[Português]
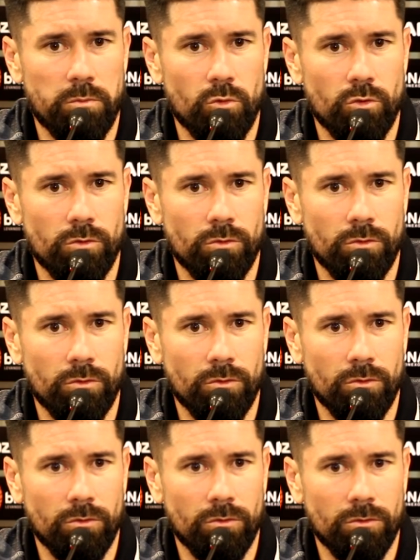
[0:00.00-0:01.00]
um,
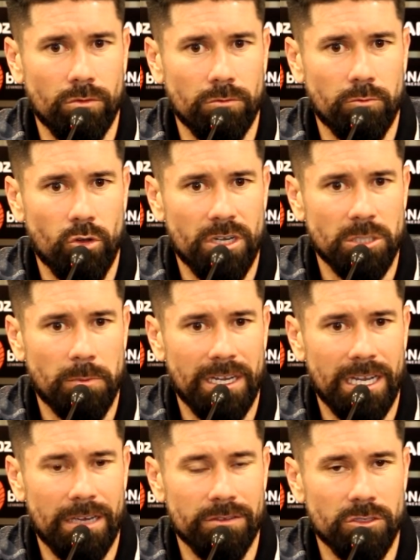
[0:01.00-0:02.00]
em poucas
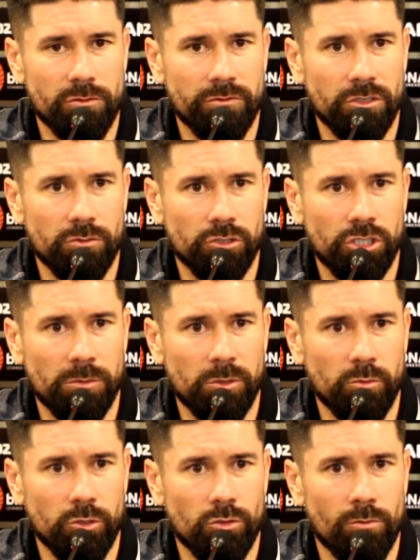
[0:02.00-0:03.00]
palavras, eu vi um time
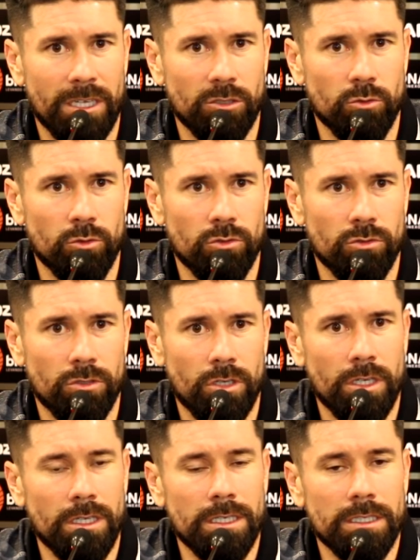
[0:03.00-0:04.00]
muito maduro
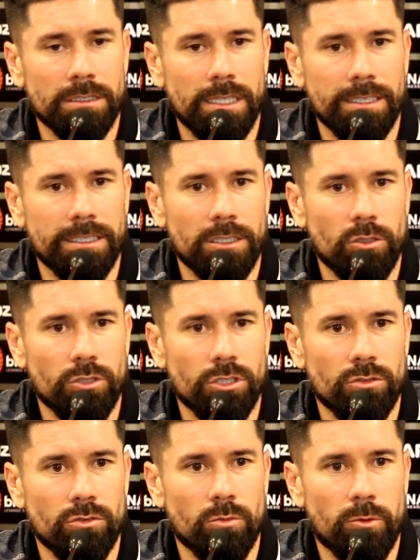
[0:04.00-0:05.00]
naquilo
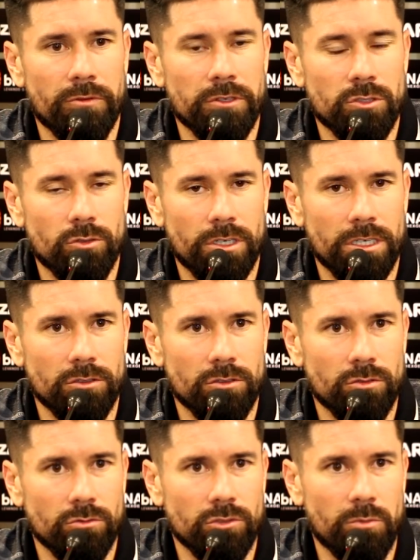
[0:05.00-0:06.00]
que o professor
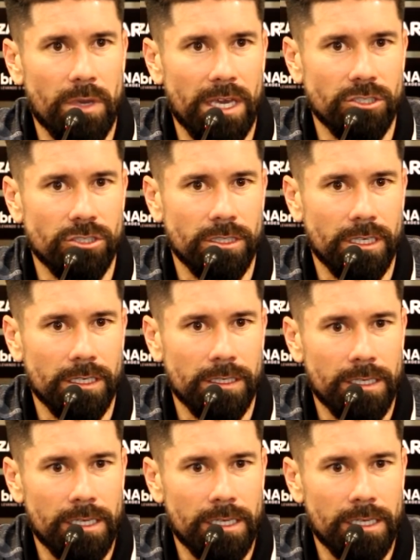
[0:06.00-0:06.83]
Anderson nos pede, né?